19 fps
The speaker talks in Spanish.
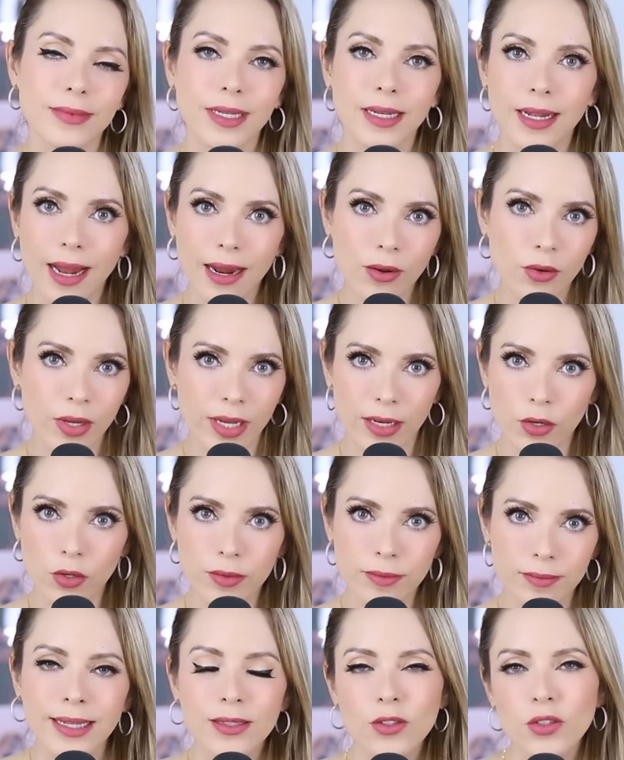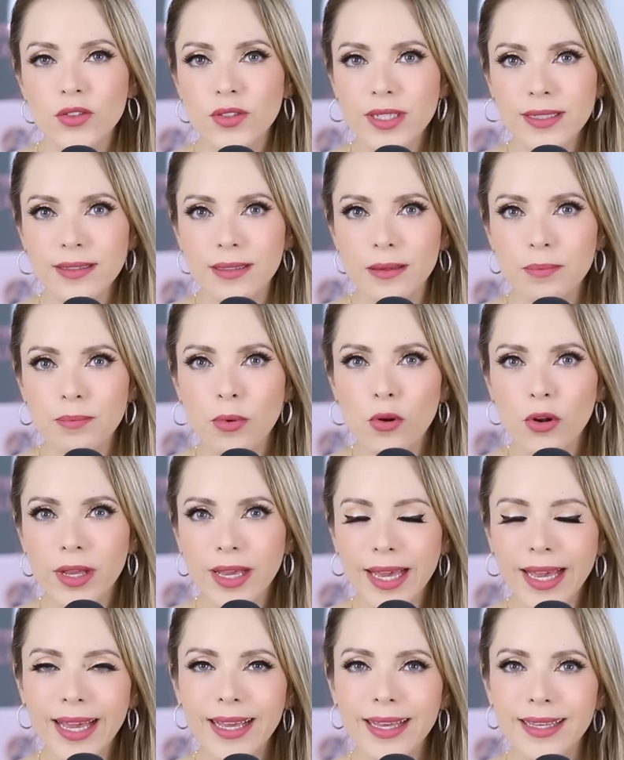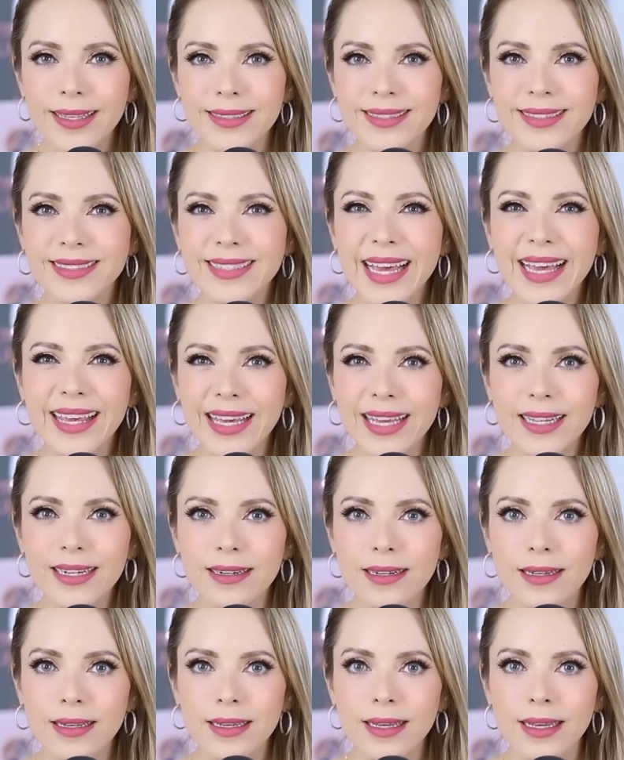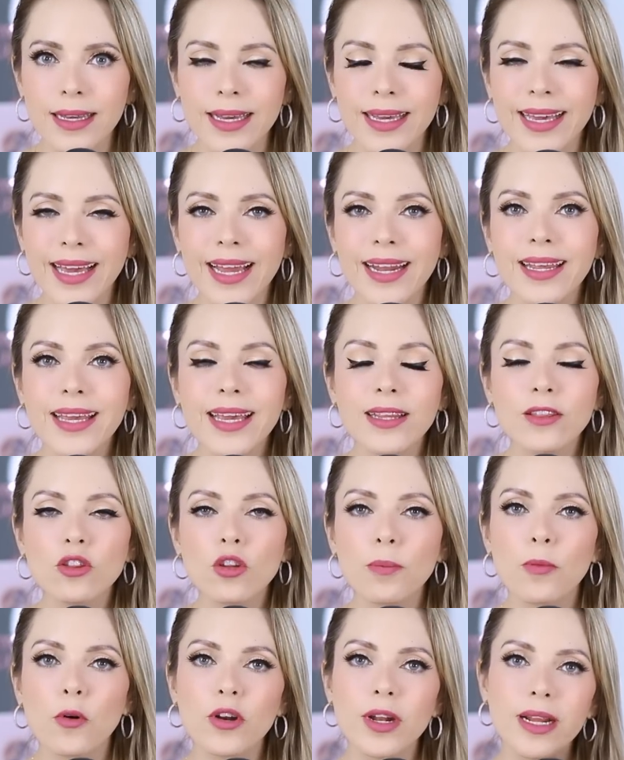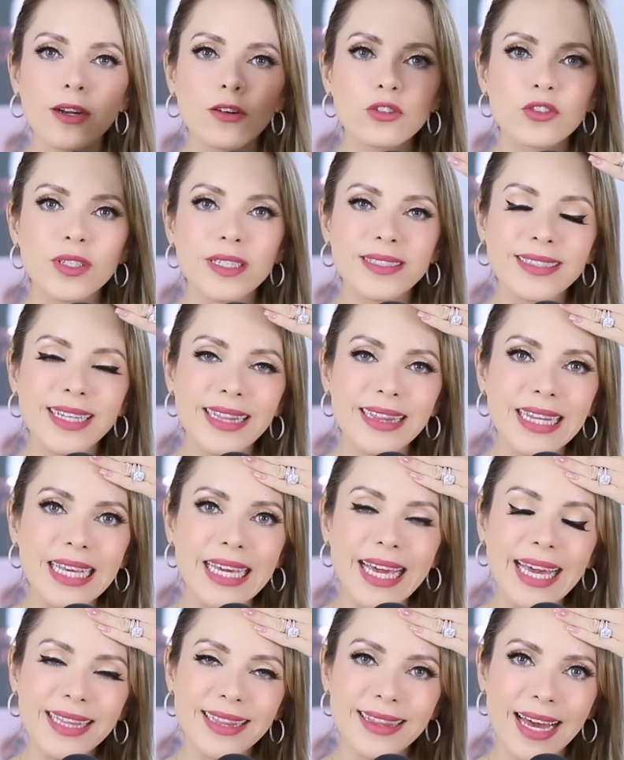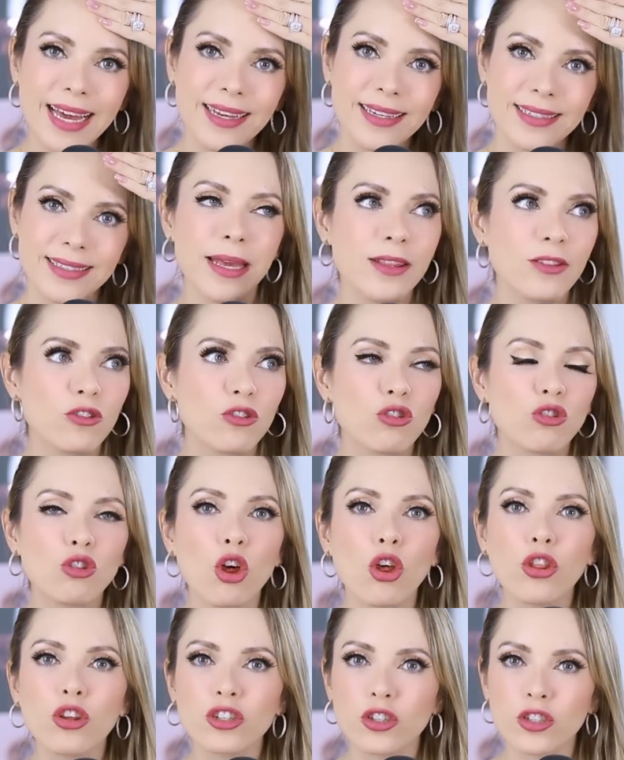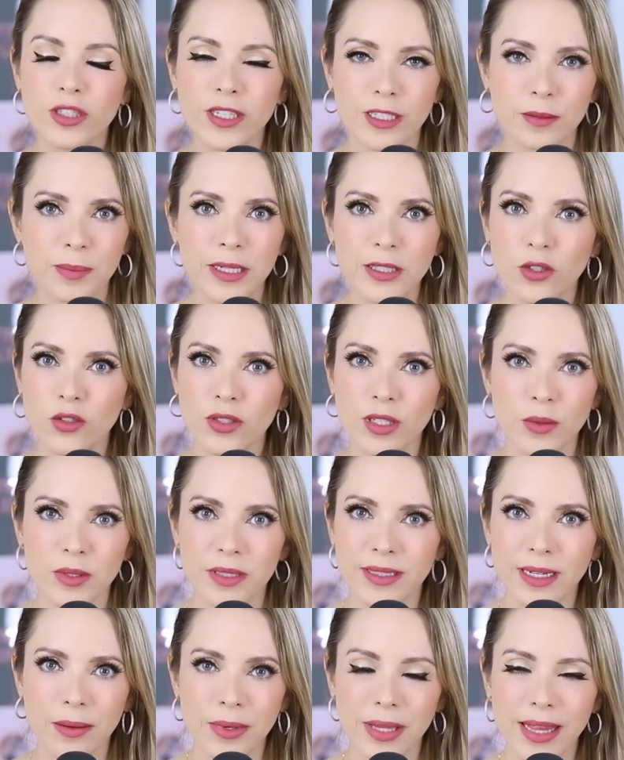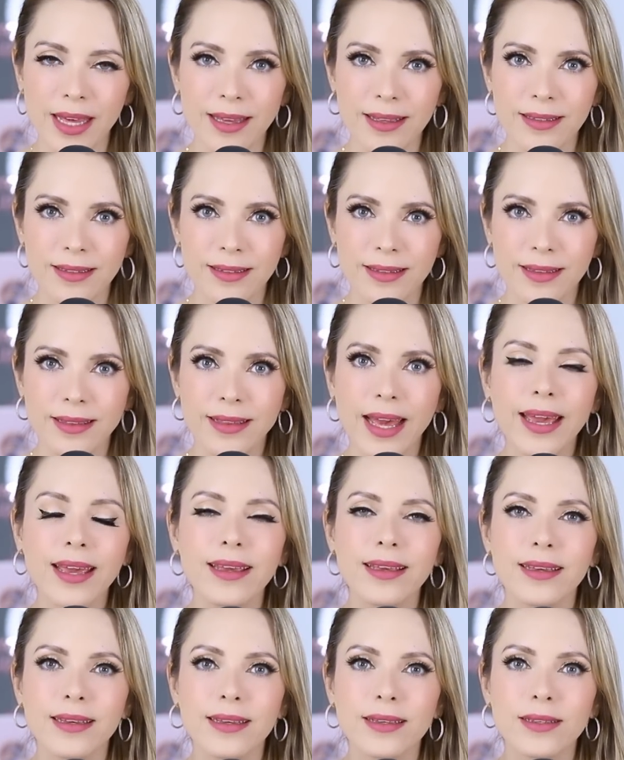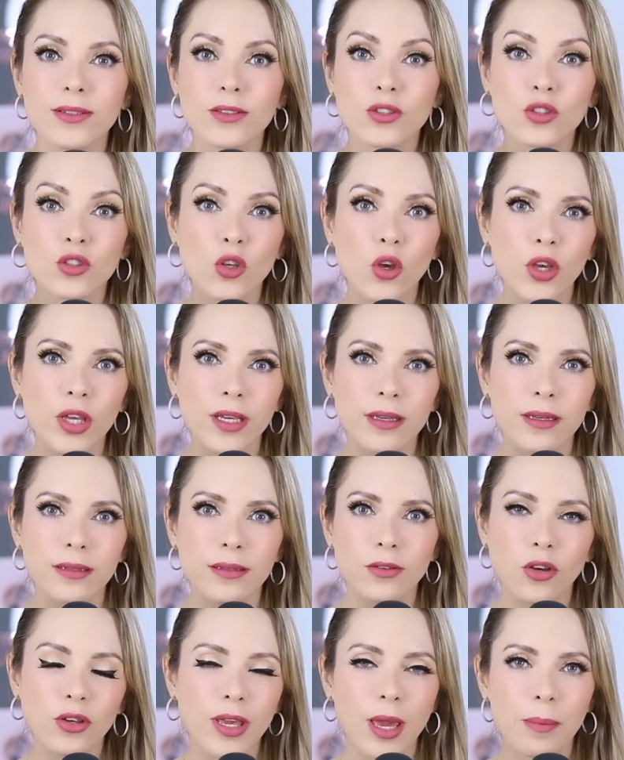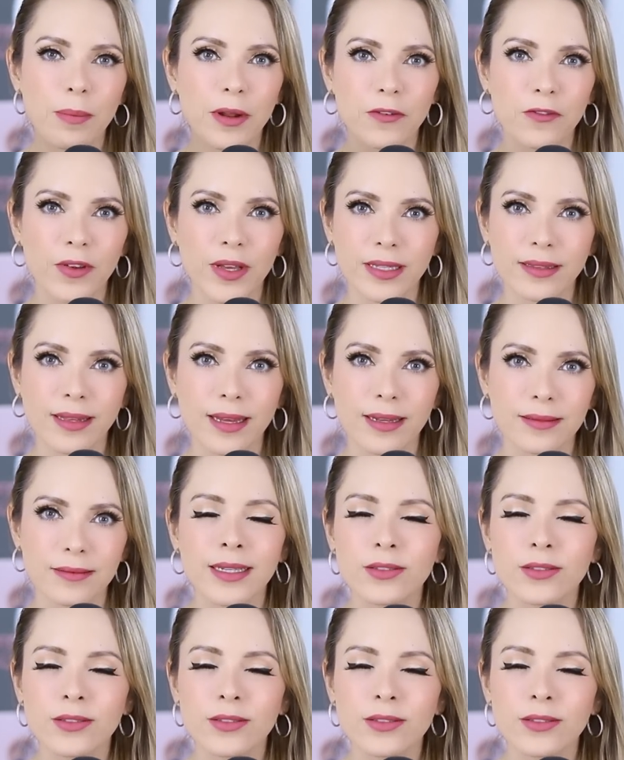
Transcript: Claro que no. Entonces, ¿por qué seguir queriendo ponernos esta etiqueta en todos los aspectos de nuestra vida de soy doña perfecta.